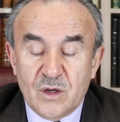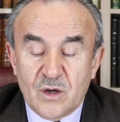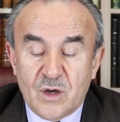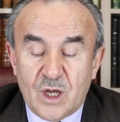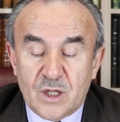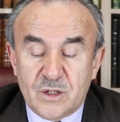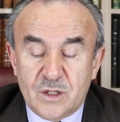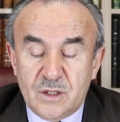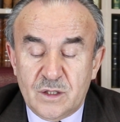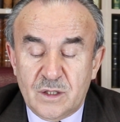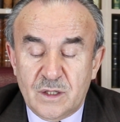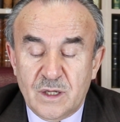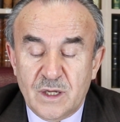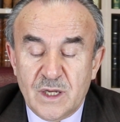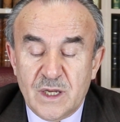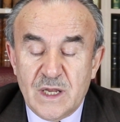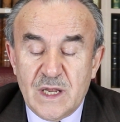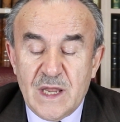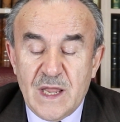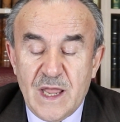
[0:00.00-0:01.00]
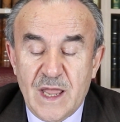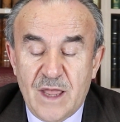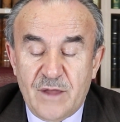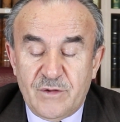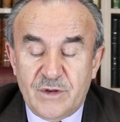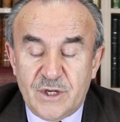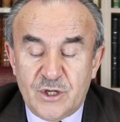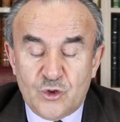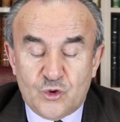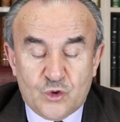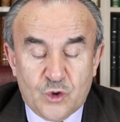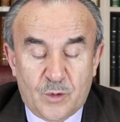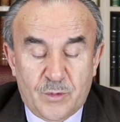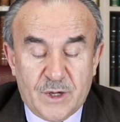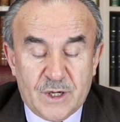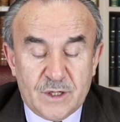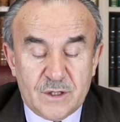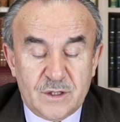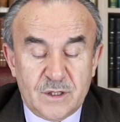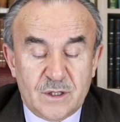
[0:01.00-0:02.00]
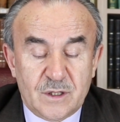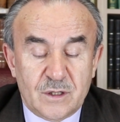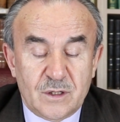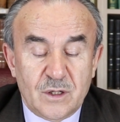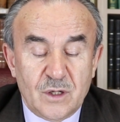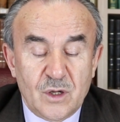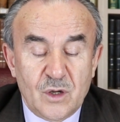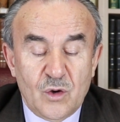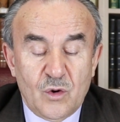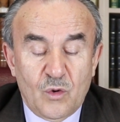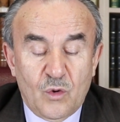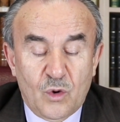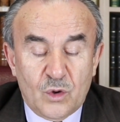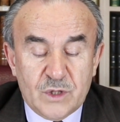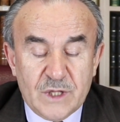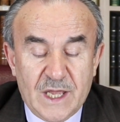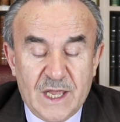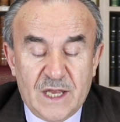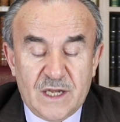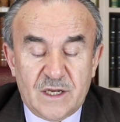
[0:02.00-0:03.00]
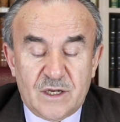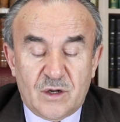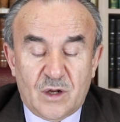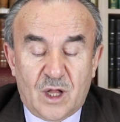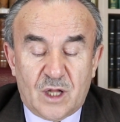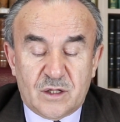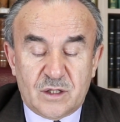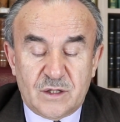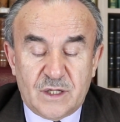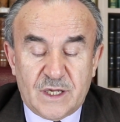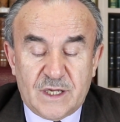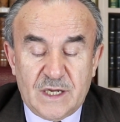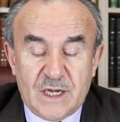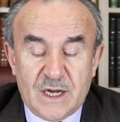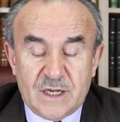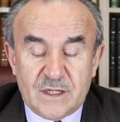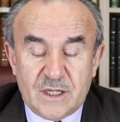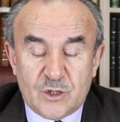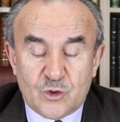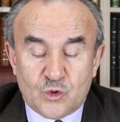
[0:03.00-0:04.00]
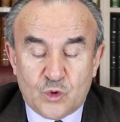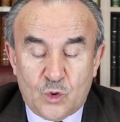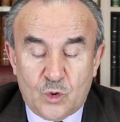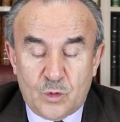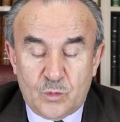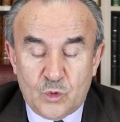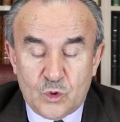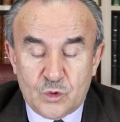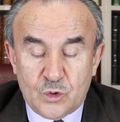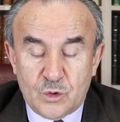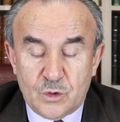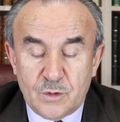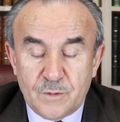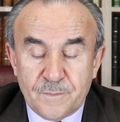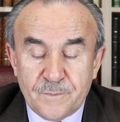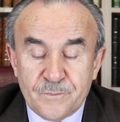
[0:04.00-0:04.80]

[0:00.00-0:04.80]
Kadın evinin çobanıdır, o da elinin altındakilerden sorumludur.